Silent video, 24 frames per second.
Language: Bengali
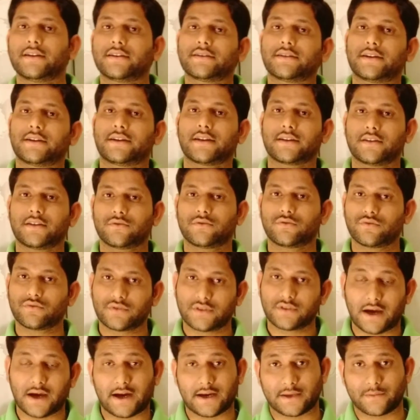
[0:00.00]
সেটা কিন্তু
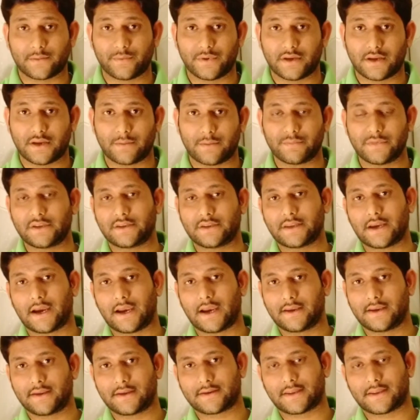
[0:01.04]
থাকবে না আপনি
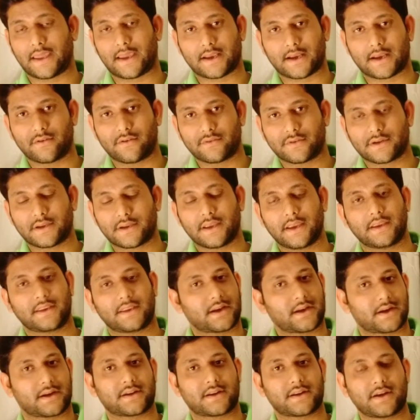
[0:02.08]
ডাইরেক্ট অ্যাকাউন্টে এই
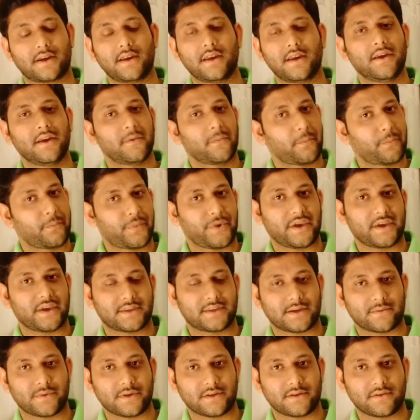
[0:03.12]
টাকাটা পেয়ে
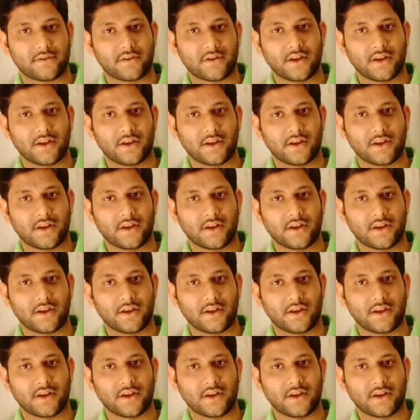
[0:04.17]
যাবেন